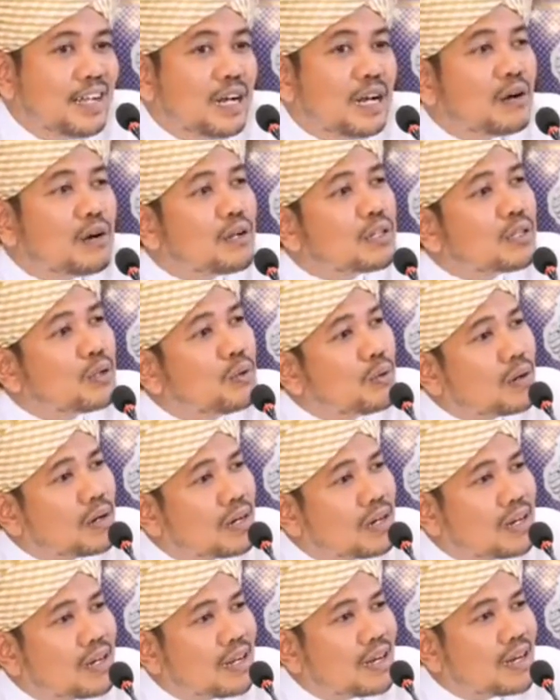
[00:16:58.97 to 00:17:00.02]
แล้วก็ทุกข์
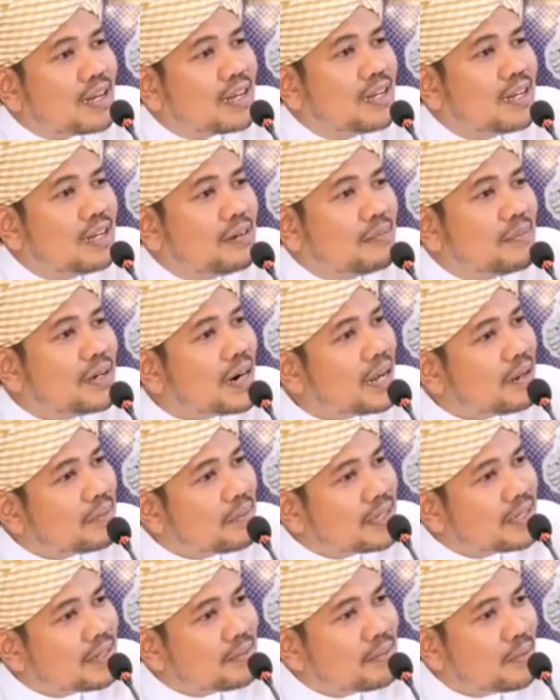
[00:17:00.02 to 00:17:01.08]
กลางคืนเมื่อไหร่
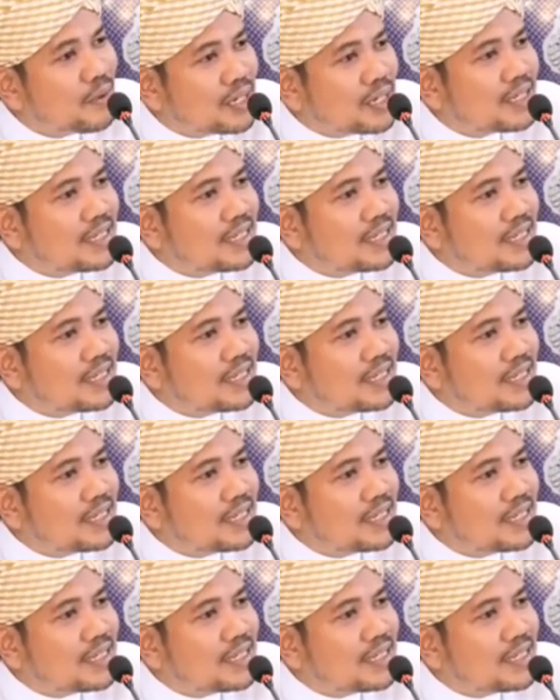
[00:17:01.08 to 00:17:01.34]
มันจะหมด